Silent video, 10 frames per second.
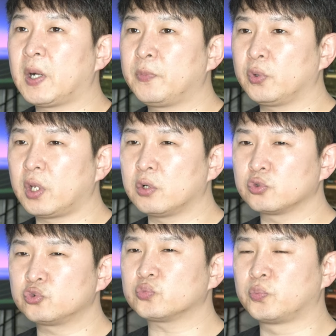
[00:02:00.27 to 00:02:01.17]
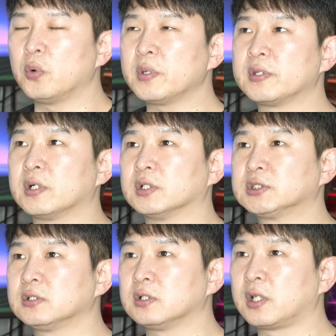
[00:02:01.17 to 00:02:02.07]
발표 내용을 쭉 보면서
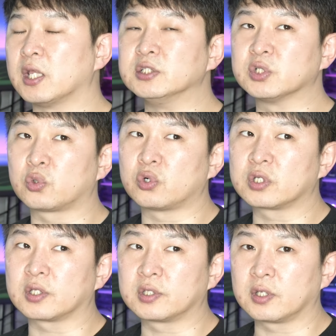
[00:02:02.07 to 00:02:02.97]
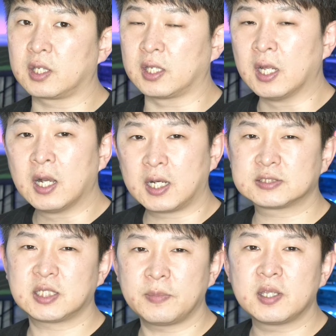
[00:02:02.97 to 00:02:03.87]
저는 개인적으로 느꼈던 게 아
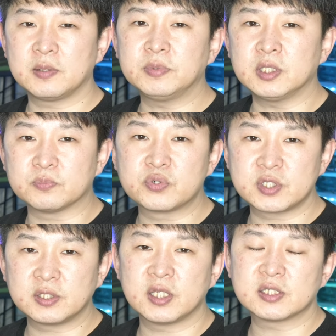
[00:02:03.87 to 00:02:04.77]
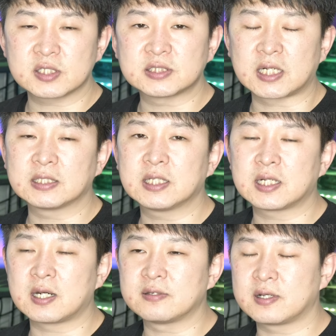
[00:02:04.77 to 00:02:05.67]
참 AMD는 프레젠테이션을
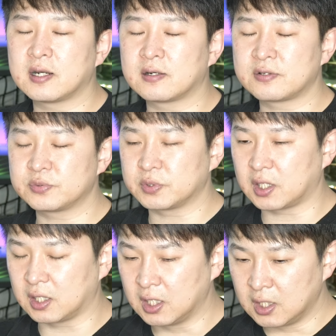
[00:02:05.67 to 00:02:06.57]
잘한다라는 생각을 했습니다.